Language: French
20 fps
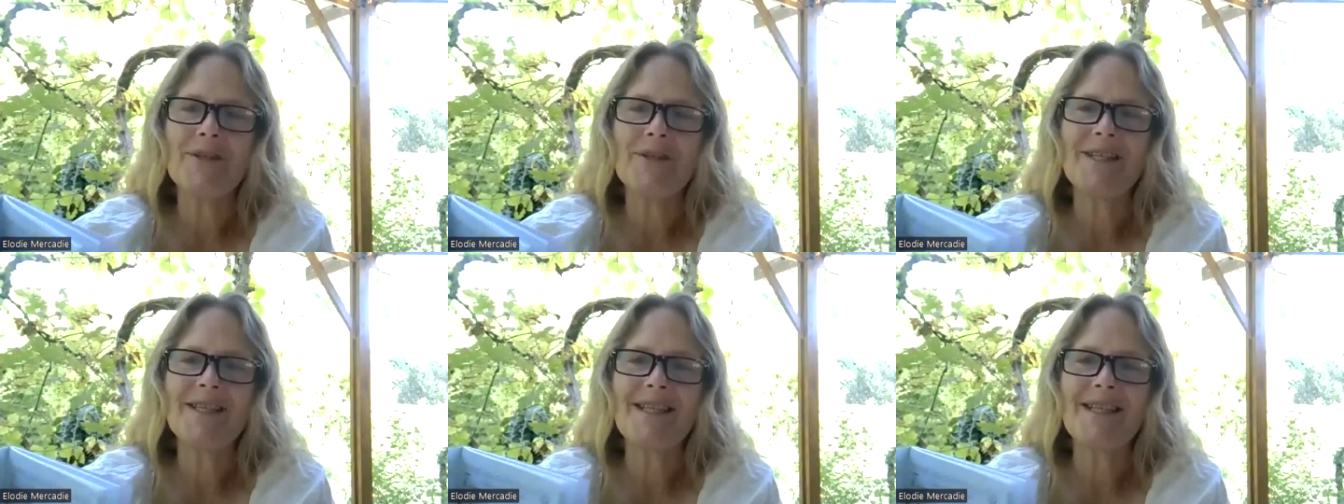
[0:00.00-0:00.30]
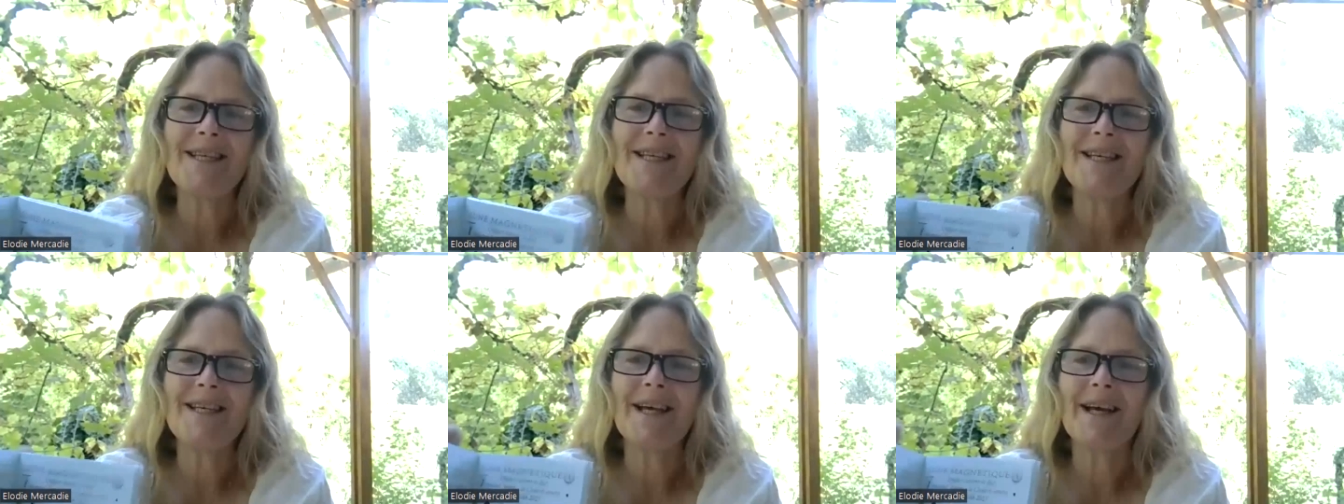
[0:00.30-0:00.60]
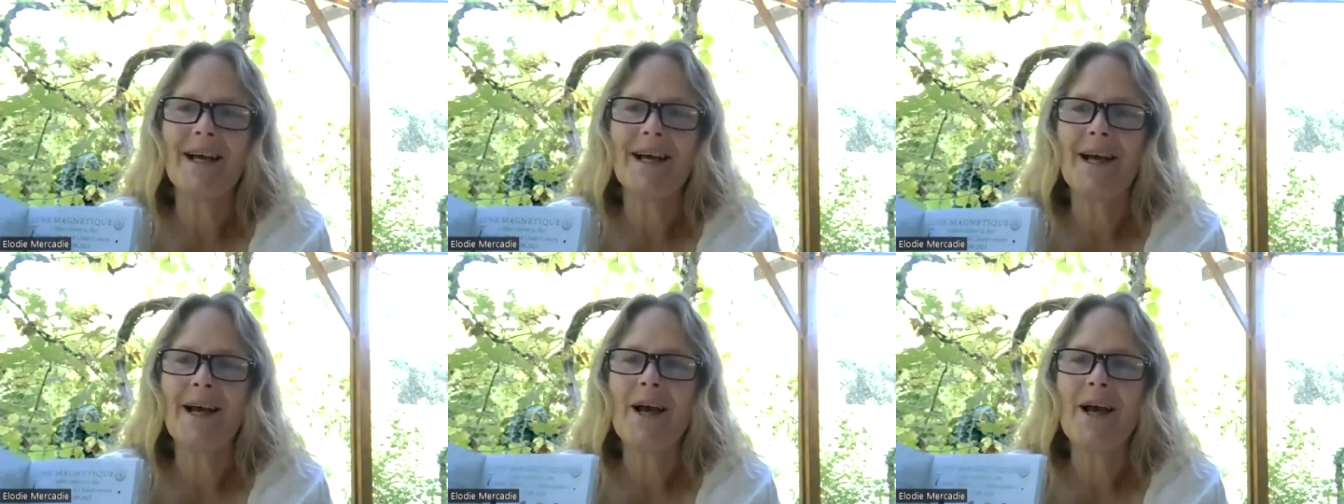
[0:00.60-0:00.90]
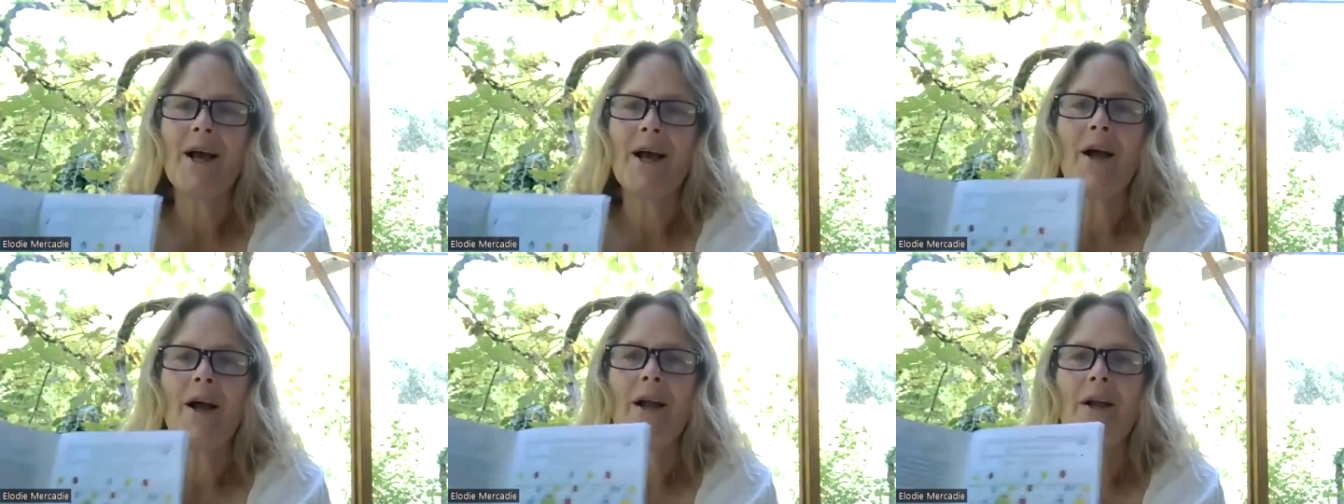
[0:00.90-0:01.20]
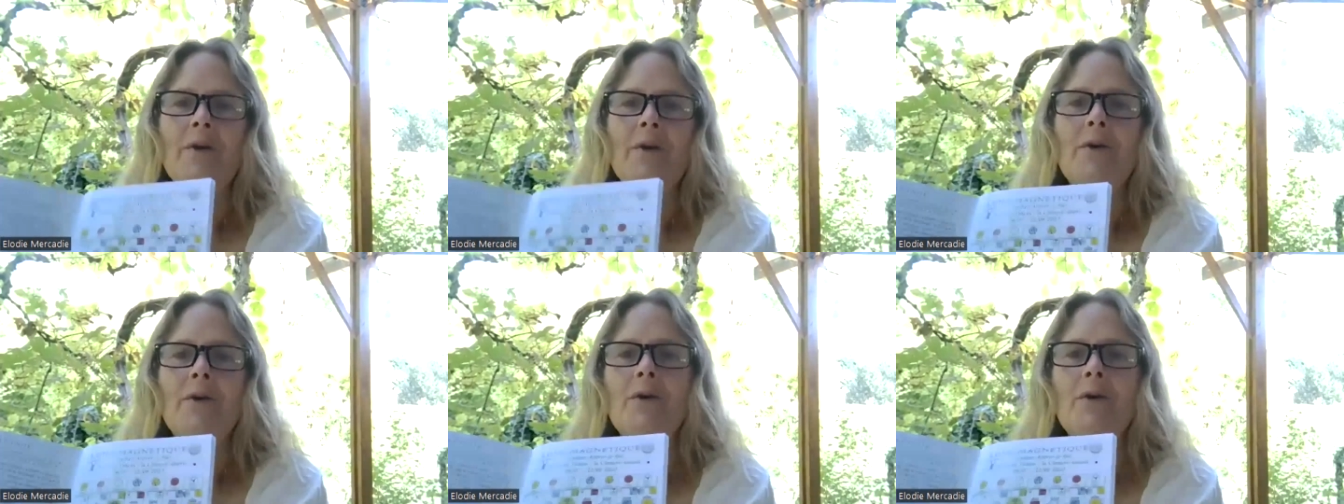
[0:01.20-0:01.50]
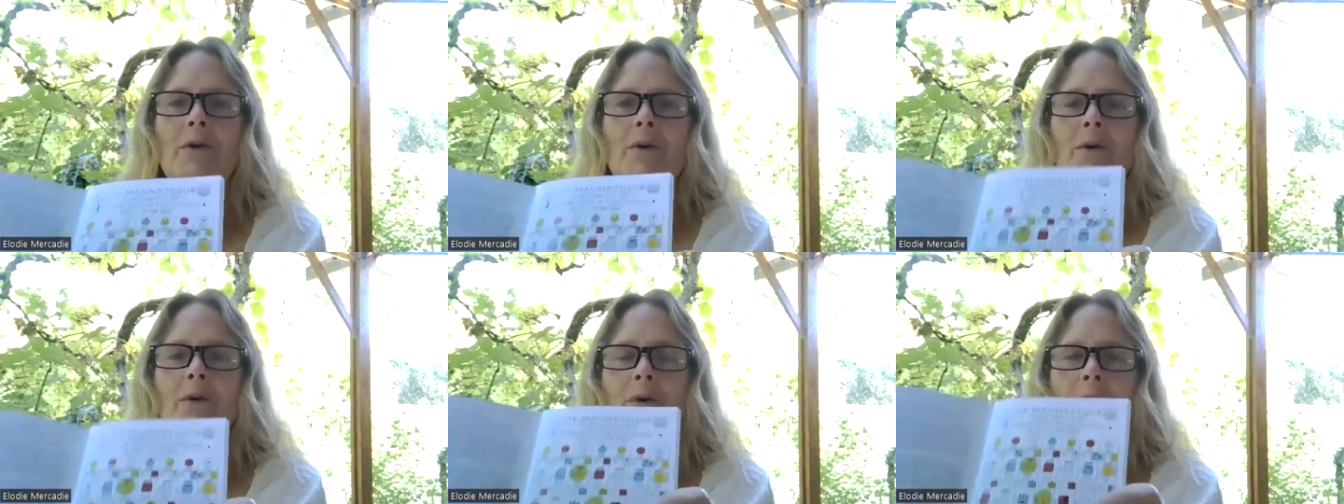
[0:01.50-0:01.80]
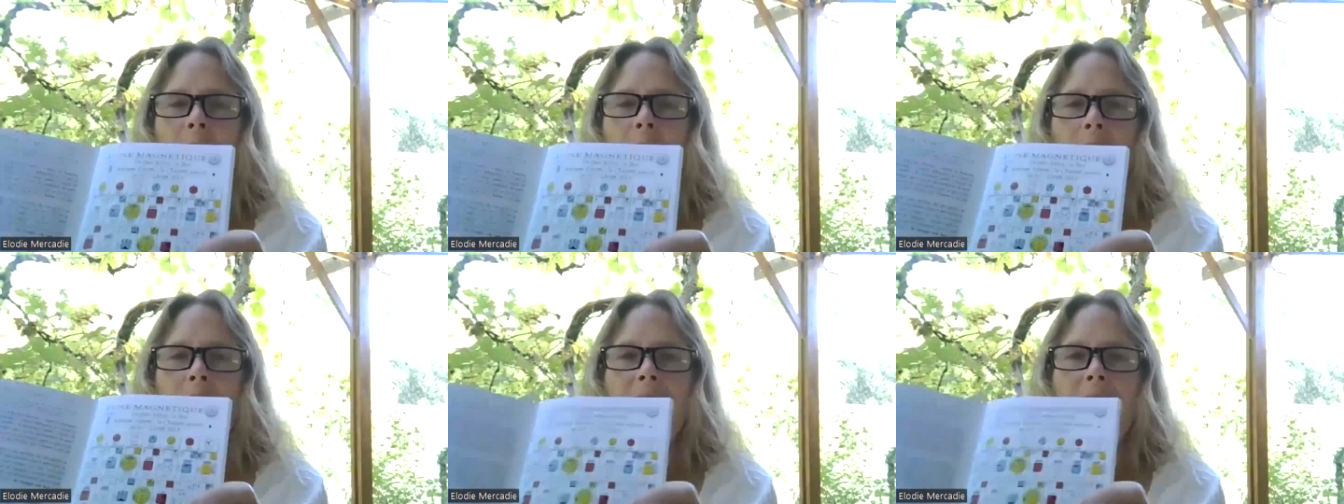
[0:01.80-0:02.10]
c'est
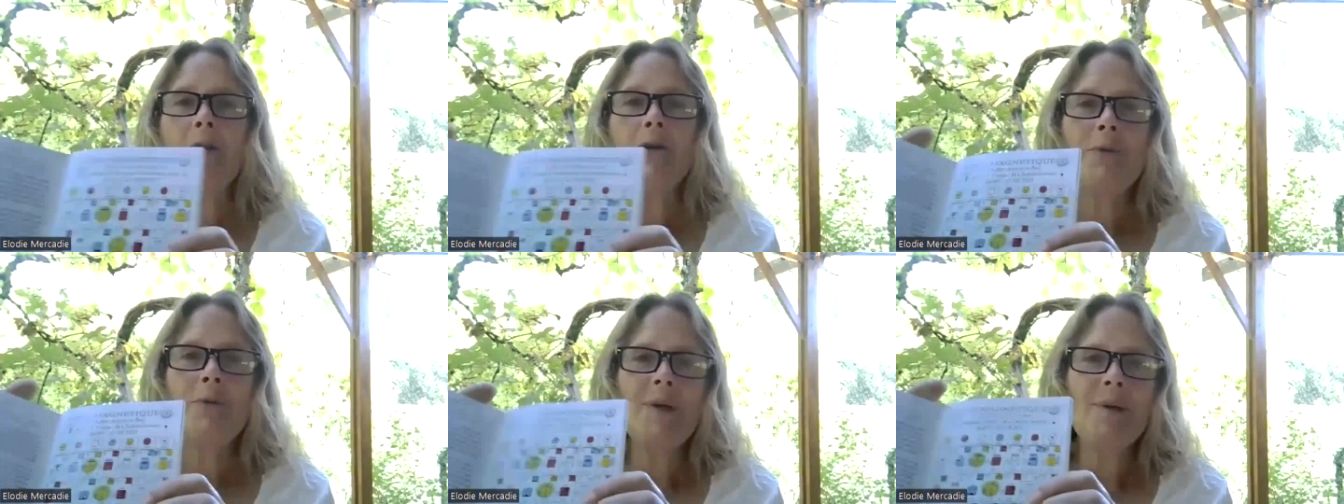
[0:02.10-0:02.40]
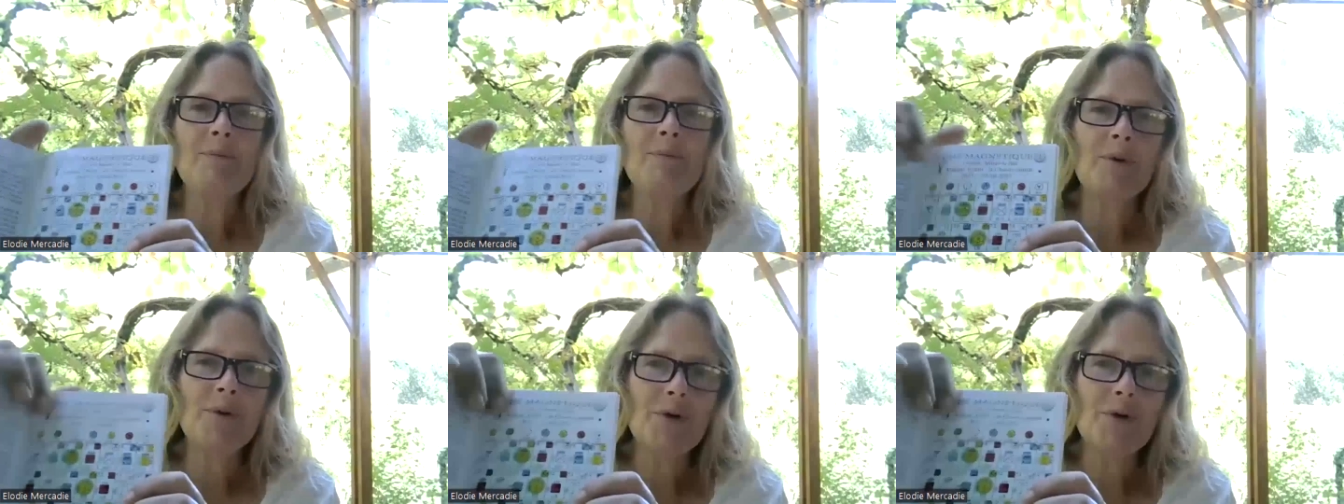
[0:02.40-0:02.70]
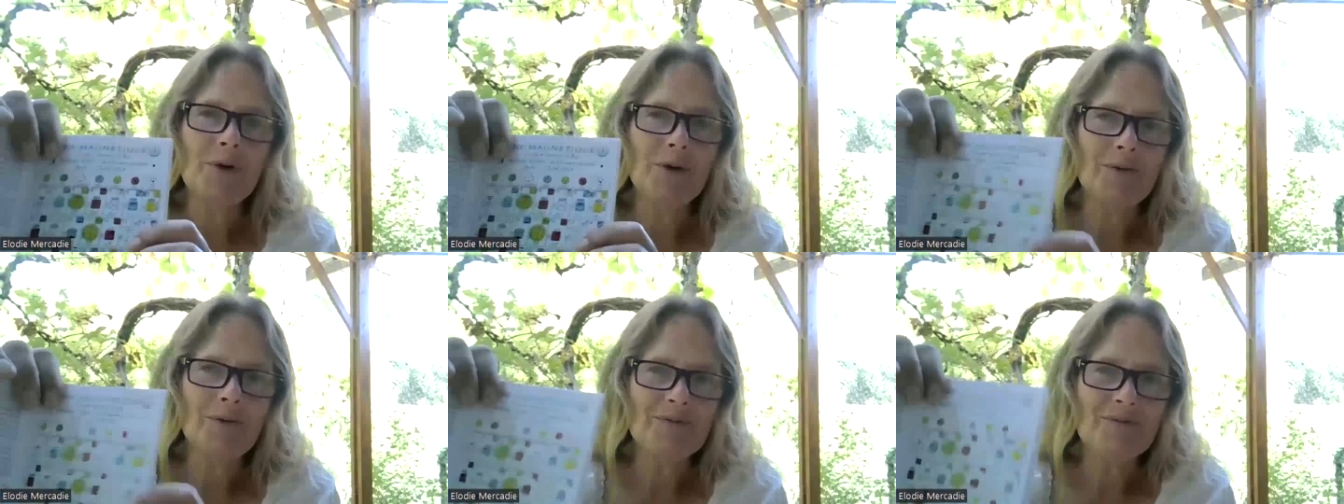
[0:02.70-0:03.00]
le, la nuit bleue.